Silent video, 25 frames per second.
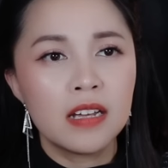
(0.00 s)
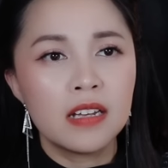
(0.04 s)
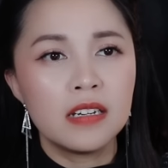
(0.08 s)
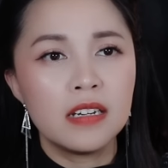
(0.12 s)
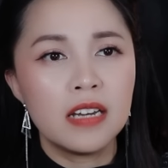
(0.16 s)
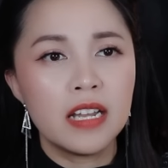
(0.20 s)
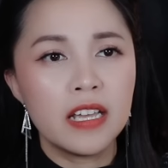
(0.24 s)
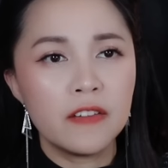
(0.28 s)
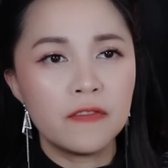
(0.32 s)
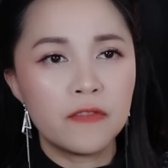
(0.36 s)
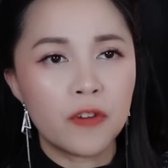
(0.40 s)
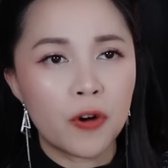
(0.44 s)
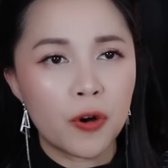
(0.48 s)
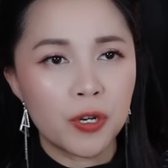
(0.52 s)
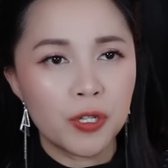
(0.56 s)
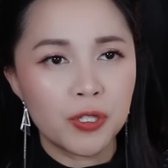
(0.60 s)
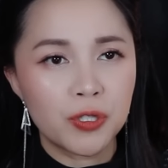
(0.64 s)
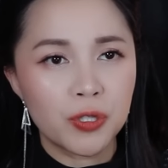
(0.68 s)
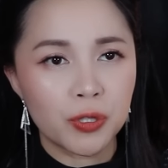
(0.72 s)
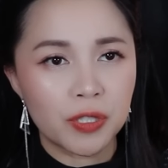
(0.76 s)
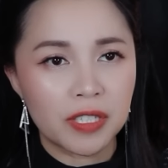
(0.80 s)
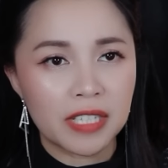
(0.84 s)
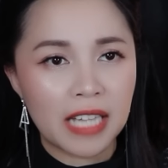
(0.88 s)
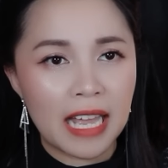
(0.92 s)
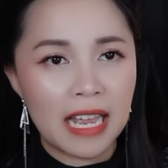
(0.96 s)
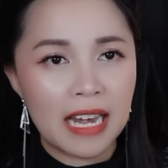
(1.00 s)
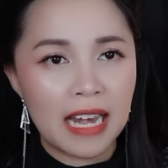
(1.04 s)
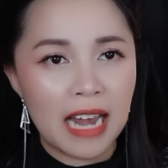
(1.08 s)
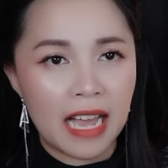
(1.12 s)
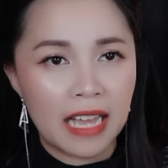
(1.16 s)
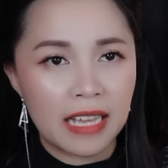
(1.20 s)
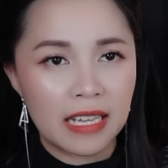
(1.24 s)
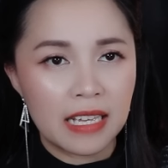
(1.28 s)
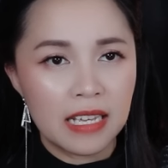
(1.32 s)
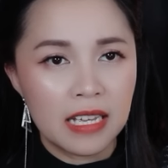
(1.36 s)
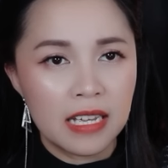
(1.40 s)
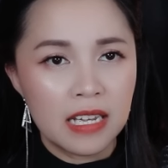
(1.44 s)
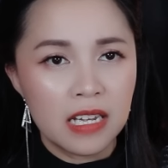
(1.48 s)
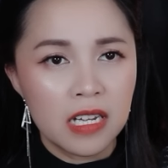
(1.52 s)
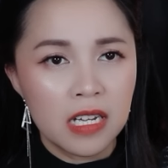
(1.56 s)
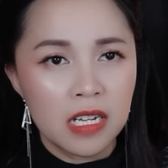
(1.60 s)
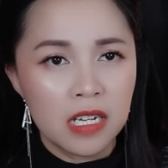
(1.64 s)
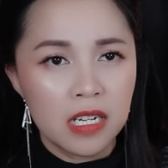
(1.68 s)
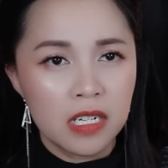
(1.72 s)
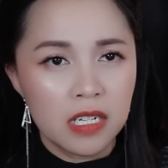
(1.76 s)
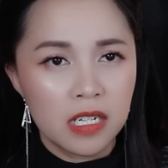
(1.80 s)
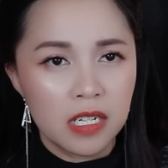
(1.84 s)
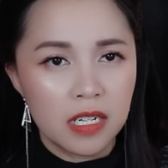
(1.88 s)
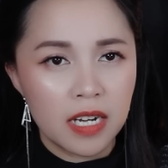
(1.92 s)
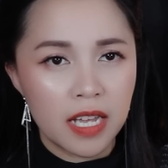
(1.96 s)
Lý vội rụt tay lại.
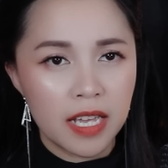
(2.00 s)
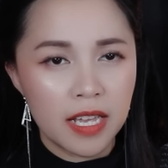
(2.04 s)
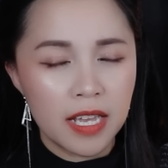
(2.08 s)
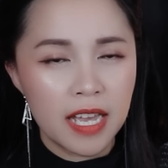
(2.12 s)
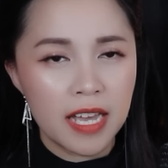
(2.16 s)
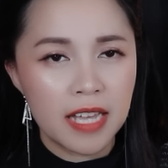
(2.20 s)
Lấy